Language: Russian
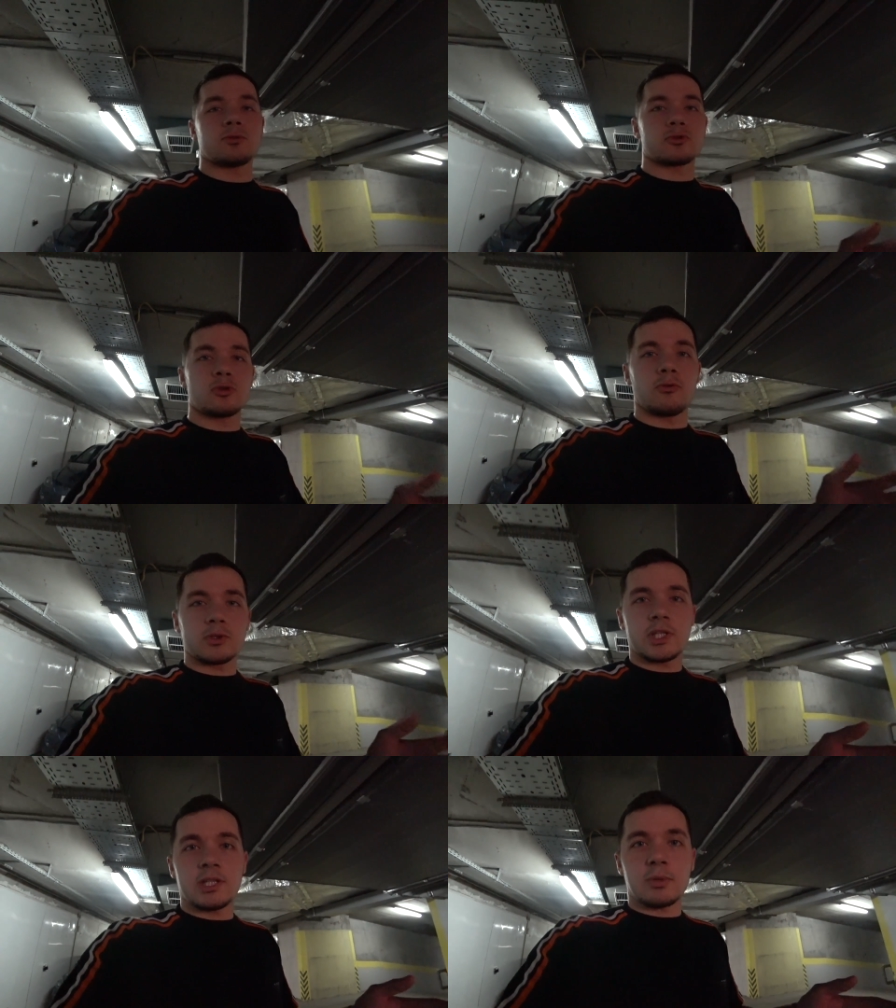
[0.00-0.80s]
Ну что,
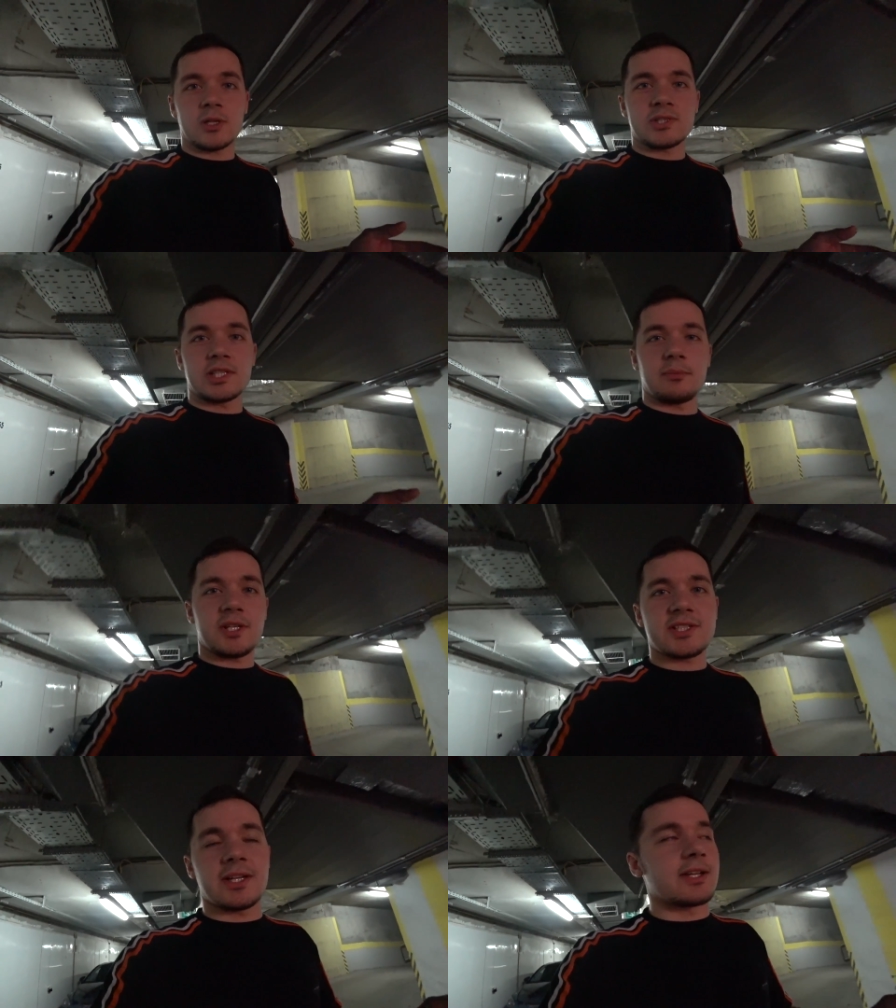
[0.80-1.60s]
вот я и добрался до
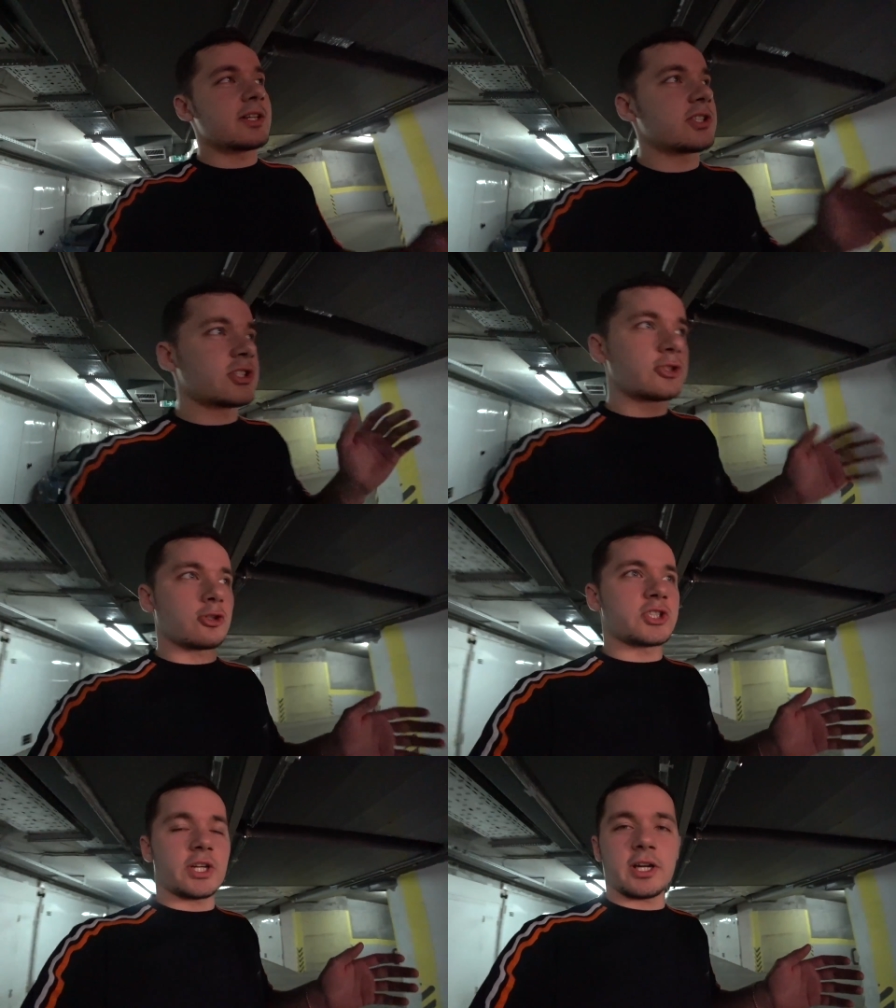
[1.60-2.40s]
места.
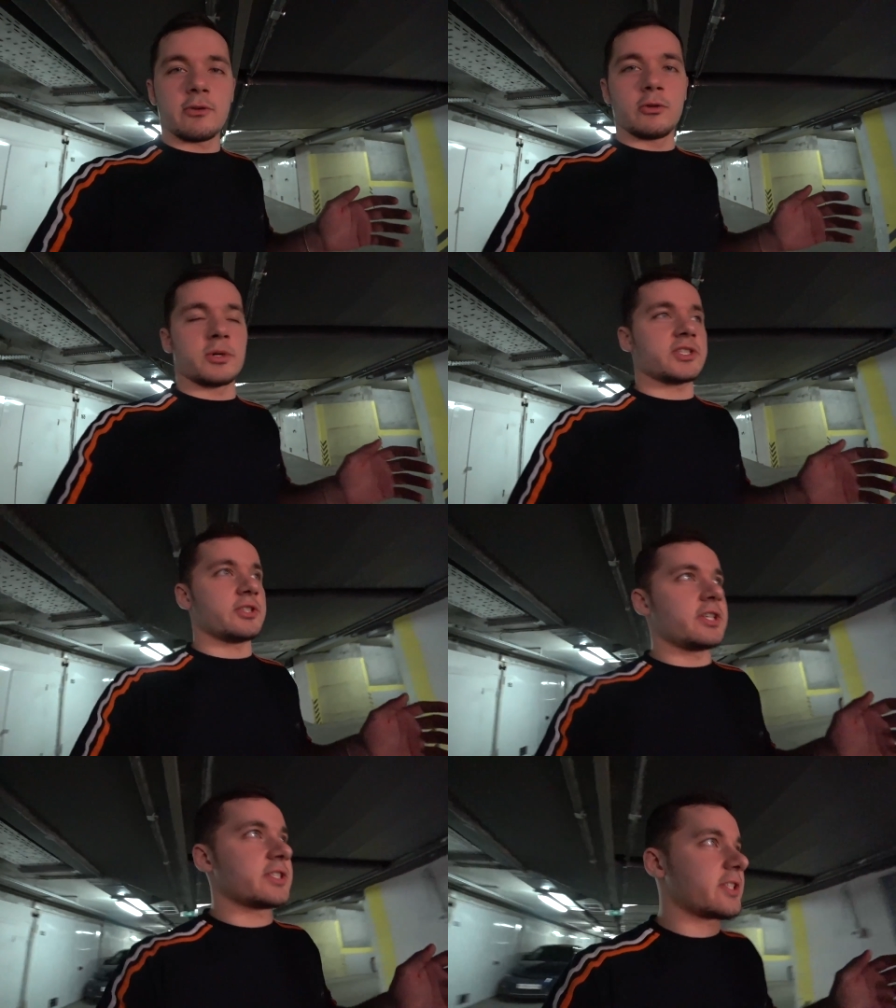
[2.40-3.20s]
140-й
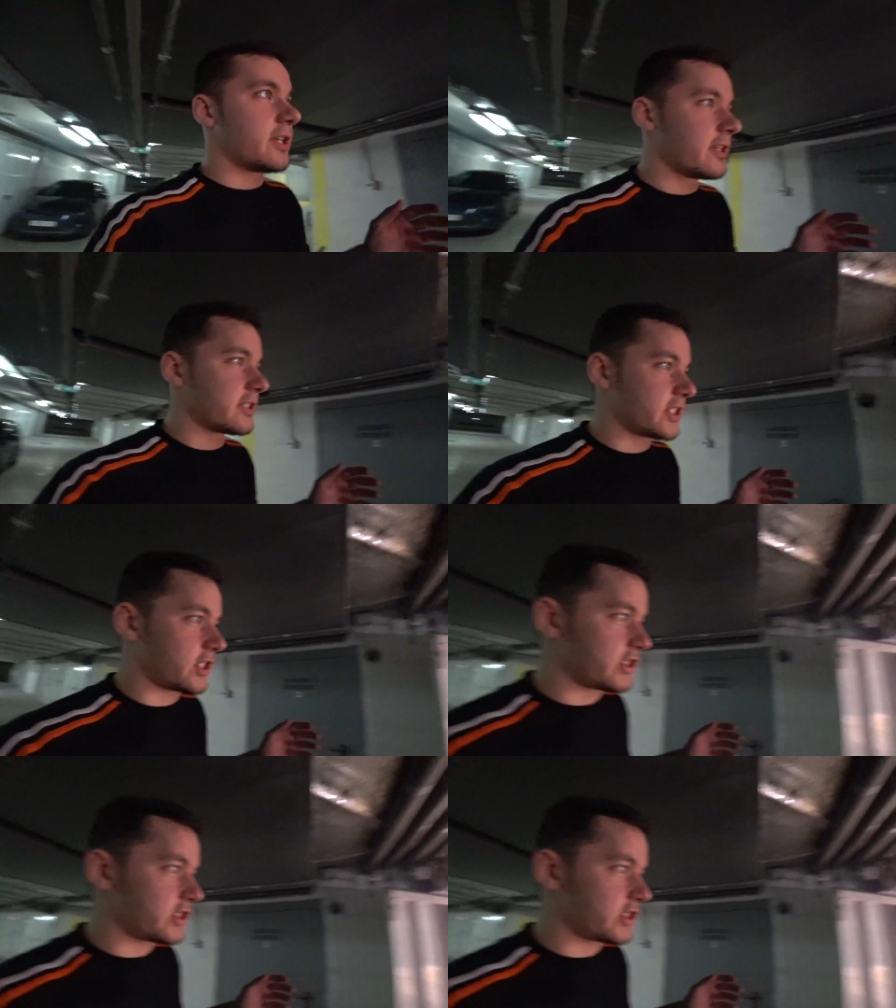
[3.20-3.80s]
Мерседес со